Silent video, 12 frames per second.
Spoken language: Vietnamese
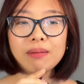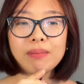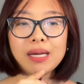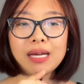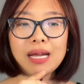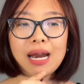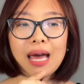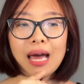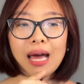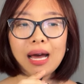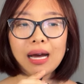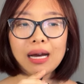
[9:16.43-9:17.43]
thì mình nghĩ
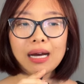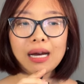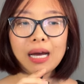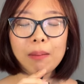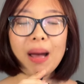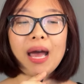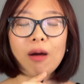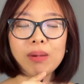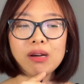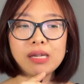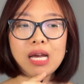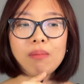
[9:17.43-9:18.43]
là cái
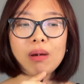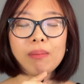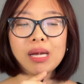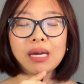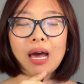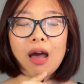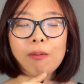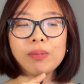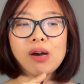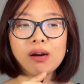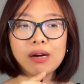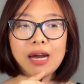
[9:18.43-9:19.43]
bài học lớn nhất mà mình đã
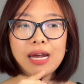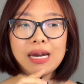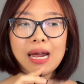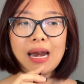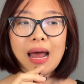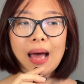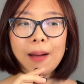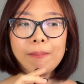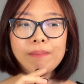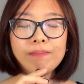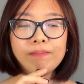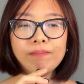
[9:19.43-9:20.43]
học được ở đây đấy
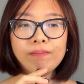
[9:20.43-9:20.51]
là